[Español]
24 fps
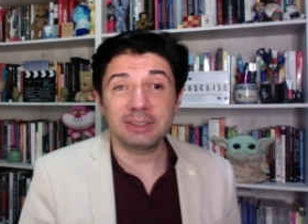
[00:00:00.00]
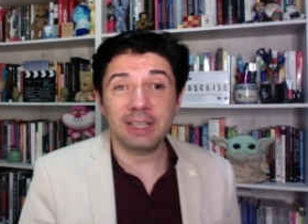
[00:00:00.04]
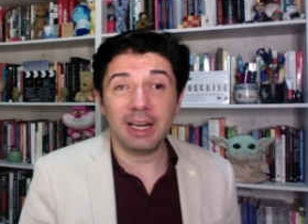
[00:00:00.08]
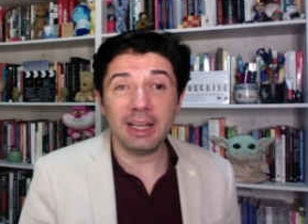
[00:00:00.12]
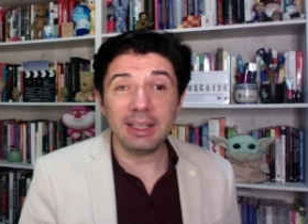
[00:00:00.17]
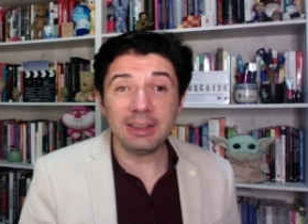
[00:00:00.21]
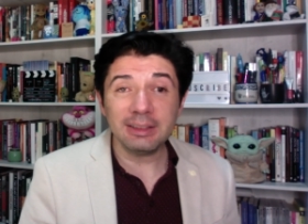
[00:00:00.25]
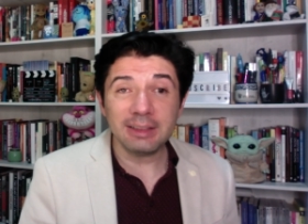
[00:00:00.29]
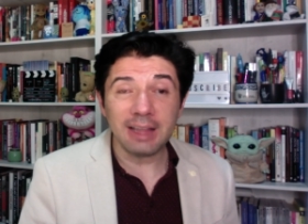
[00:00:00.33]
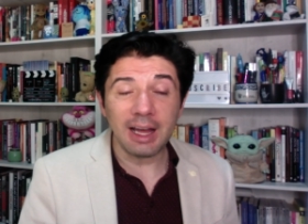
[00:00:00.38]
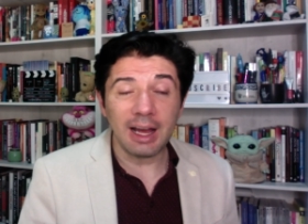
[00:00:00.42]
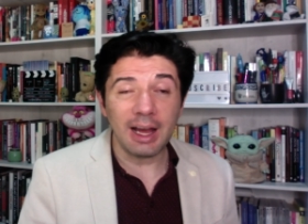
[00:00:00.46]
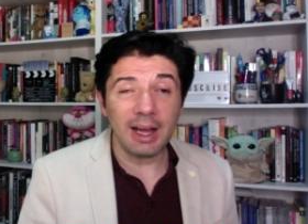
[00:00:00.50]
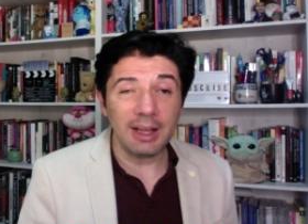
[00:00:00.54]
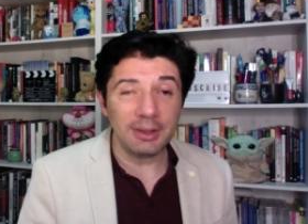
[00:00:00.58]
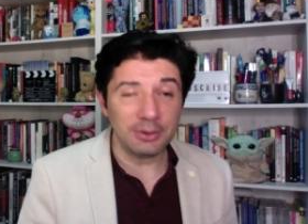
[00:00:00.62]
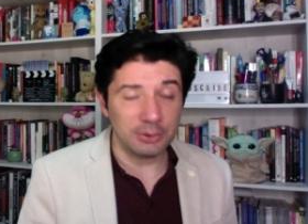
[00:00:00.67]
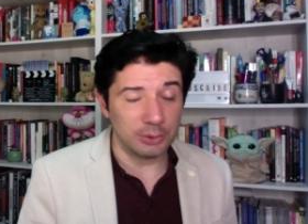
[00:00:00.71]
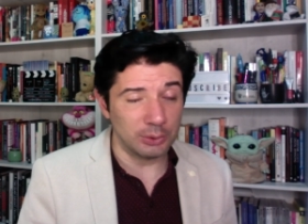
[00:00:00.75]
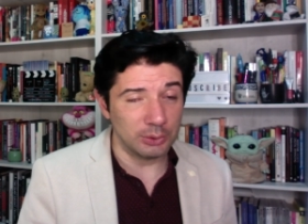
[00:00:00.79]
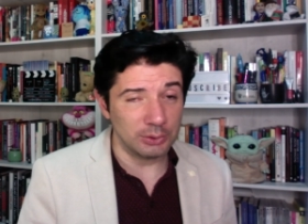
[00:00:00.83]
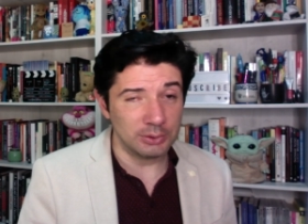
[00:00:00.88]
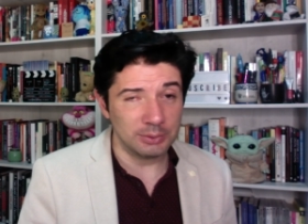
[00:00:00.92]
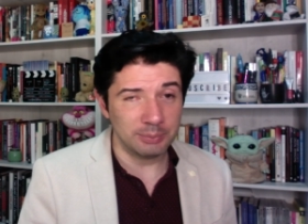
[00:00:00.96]
30
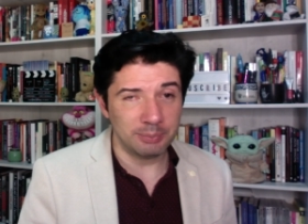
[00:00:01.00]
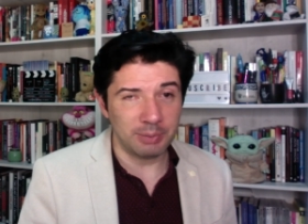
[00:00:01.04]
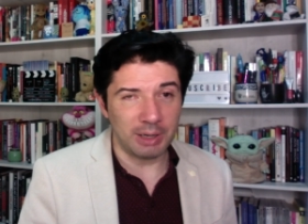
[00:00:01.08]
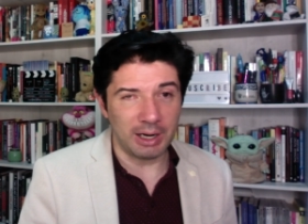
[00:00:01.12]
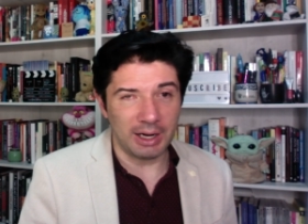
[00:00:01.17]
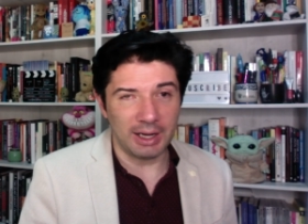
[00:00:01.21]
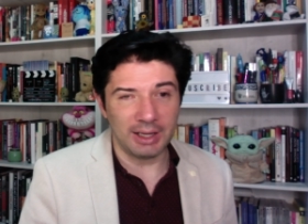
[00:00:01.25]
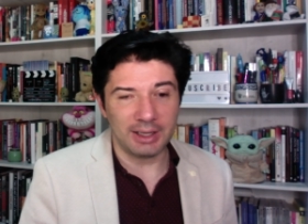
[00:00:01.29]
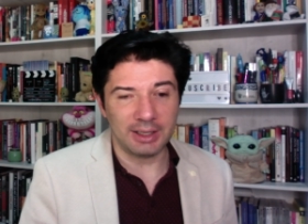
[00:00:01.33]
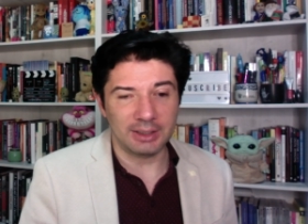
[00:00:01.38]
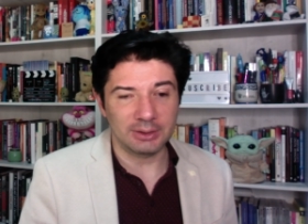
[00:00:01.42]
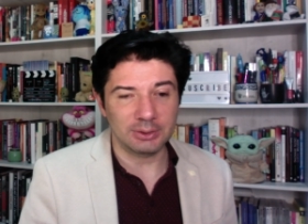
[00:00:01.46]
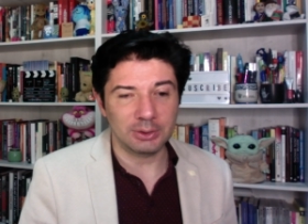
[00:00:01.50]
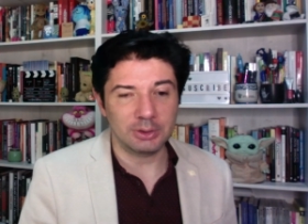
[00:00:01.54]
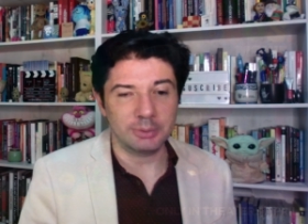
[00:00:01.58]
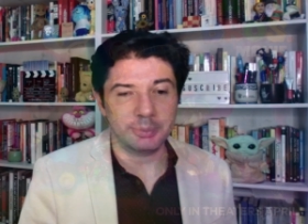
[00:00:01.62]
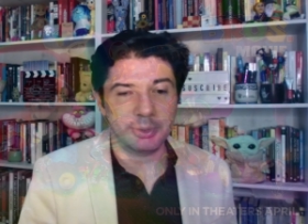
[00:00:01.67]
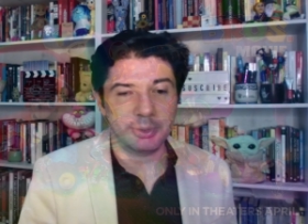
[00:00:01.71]
años para que estos